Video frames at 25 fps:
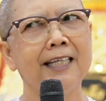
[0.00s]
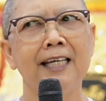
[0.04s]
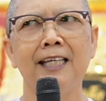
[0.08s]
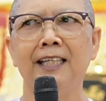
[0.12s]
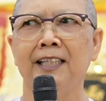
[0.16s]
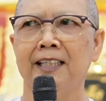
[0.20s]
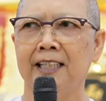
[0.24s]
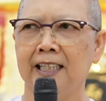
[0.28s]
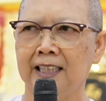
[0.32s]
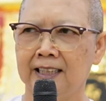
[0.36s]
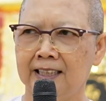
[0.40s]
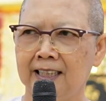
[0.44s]
ก
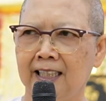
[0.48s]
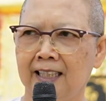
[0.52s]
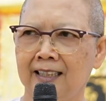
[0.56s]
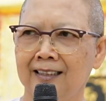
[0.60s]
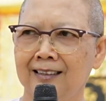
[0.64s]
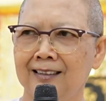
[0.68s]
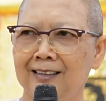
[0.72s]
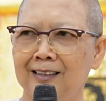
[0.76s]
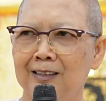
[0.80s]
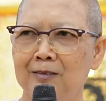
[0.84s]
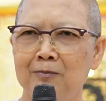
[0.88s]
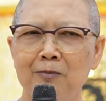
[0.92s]
ลิ่นนะสิ
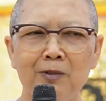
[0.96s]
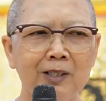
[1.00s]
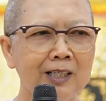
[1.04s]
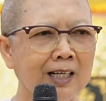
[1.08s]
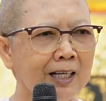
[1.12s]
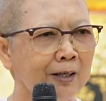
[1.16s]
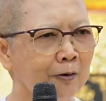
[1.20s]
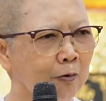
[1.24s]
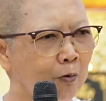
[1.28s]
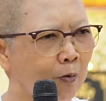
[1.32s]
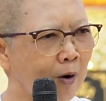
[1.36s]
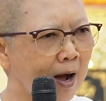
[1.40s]
เพราะ
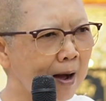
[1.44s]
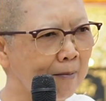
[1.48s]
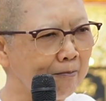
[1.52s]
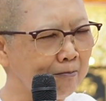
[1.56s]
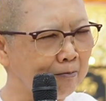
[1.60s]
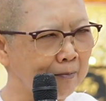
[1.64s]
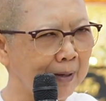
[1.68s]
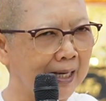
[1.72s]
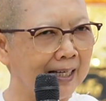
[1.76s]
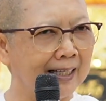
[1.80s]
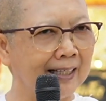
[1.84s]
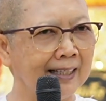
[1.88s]
นั้นความ
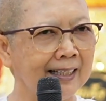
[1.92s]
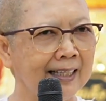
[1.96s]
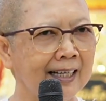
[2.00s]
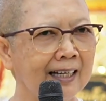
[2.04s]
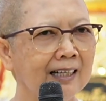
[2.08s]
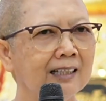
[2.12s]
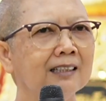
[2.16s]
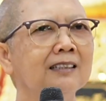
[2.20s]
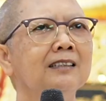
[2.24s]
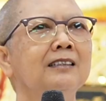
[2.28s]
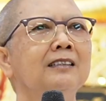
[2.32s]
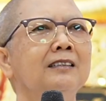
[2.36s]
เหม็นเนี่ย